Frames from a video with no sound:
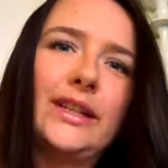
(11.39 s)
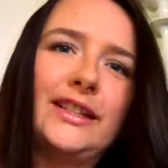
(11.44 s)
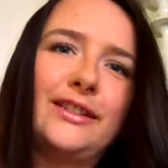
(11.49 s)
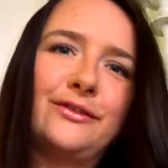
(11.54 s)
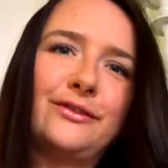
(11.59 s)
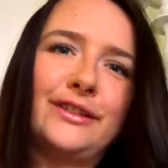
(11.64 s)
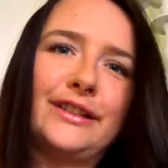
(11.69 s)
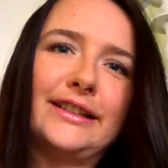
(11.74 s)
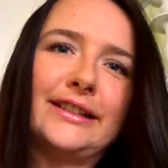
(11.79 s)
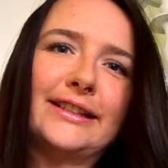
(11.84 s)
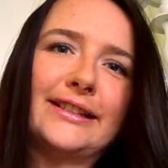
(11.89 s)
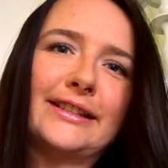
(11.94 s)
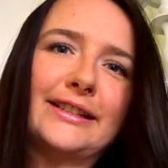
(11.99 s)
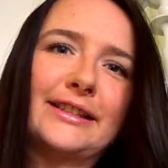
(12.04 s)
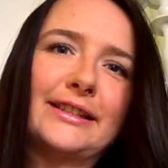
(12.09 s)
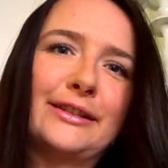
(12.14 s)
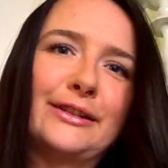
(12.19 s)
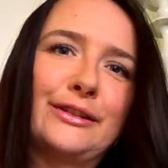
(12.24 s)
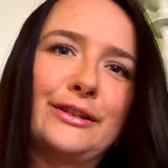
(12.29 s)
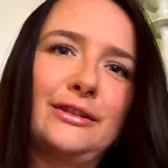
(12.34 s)

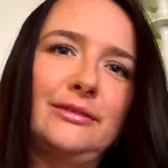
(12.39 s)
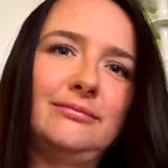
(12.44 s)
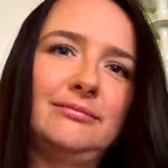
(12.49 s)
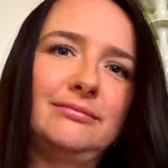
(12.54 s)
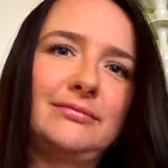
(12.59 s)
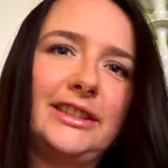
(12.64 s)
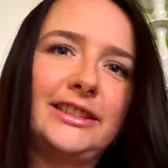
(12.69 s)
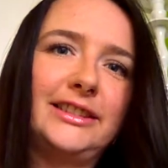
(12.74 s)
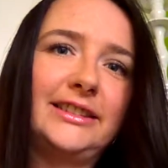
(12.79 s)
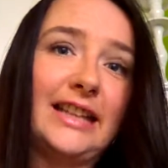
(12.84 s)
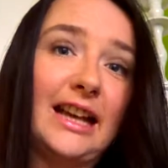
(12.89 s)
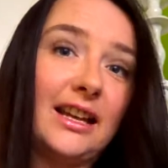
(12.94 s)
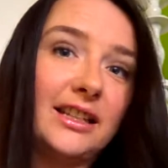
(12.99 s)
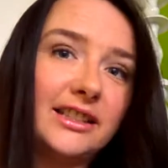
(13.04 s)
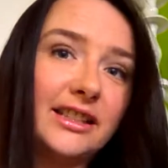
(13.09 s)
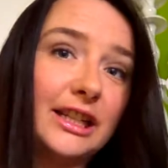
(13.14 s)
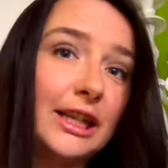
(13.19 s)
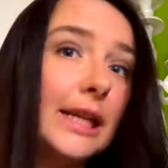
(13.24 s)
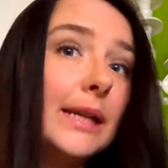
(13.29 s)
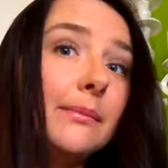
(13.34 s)
Etwas, ähm, eine
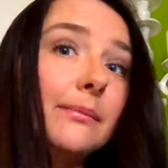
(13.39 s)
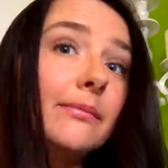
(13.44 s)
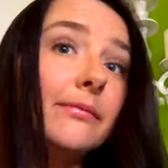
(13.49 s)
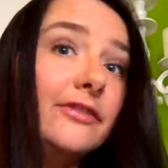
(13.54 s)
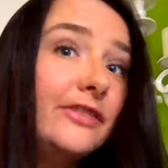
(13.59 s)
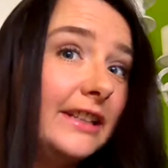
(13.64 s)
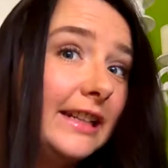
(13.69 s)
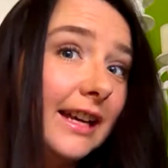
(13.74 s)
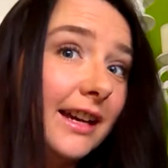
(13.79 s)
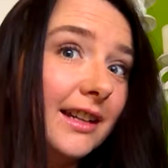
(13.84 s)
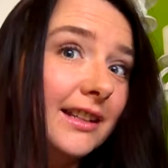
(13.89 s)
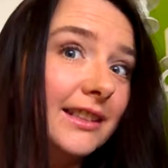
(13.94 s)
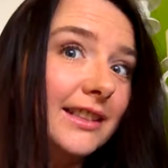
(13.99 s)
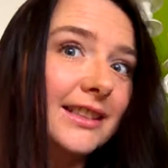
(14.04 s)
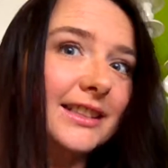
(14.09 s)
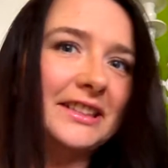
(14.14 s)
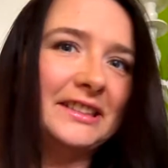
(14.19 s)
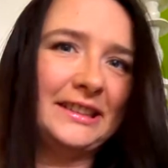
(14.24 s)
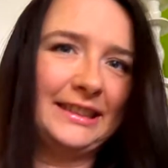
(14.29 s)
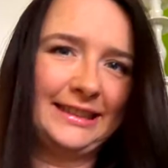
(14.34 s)
Nachtcreme
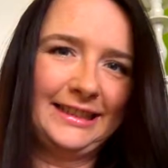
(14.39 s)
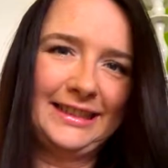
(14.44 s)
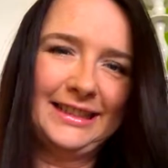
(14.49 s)
vielleicht.